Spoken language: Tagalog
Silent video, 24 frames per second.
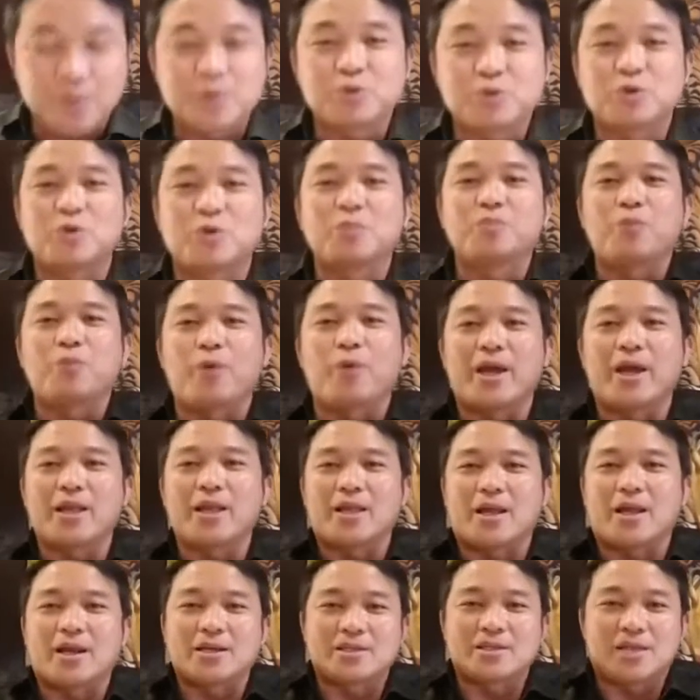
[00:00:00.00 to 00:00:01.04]

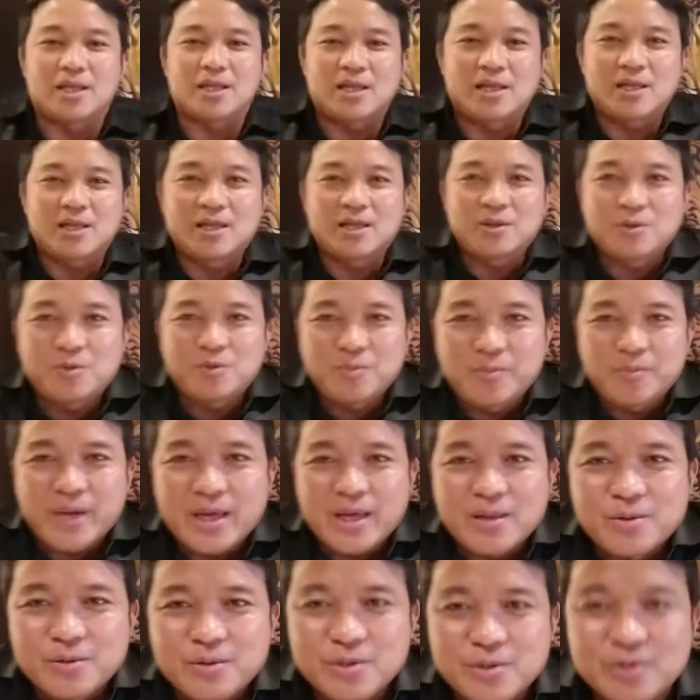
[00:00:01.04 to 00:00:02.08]
Sugpuin ang sarili nyong
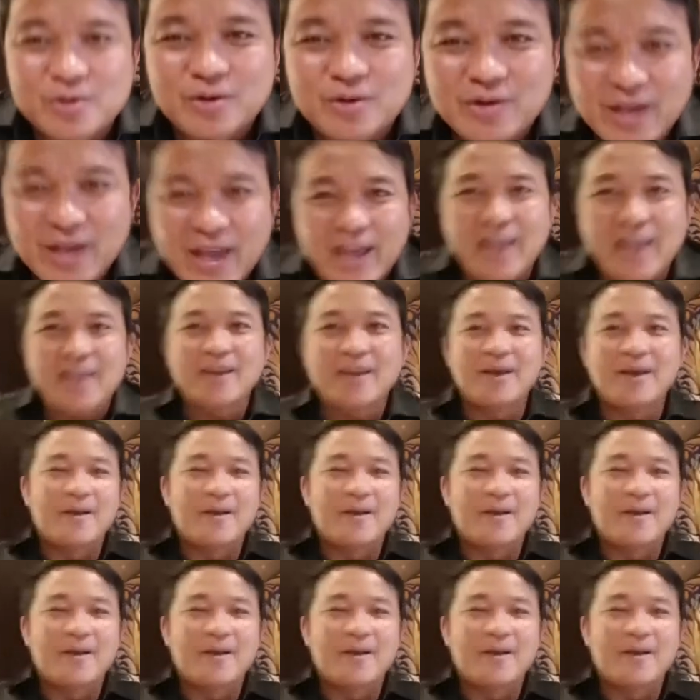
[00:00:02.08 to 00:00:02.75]
virus. Okay?